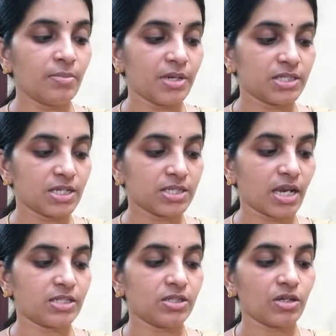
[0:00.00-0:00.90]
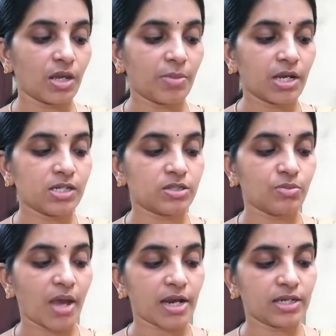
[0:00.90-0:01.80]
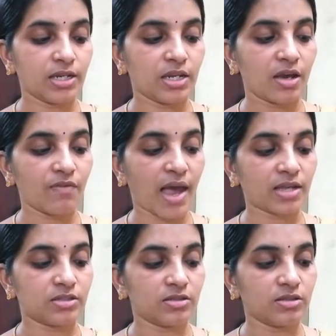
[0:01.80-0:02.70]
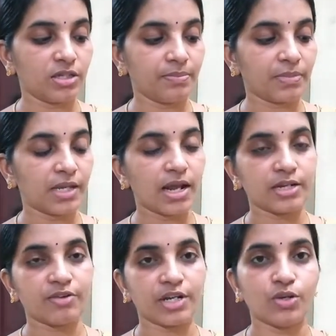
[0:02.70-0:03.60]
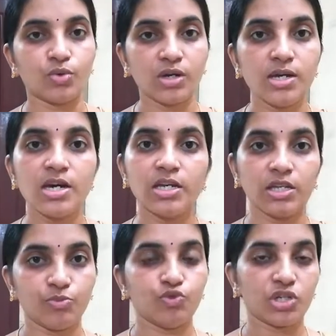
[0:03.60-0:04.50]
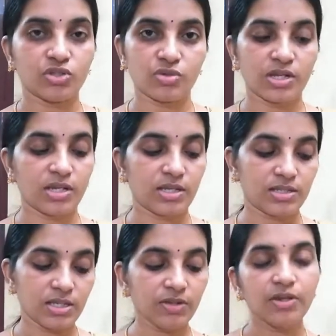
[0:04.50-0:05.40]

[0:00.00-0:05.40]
పెస్టిసైడ్స్ కెమికల్స్ బ్యాక్టీరియా వ్యాక్స్ గ్రిమ్ ఇలాంటివన్నీ కూడా రిమూవ్ చేస్తున్నాను అనేసి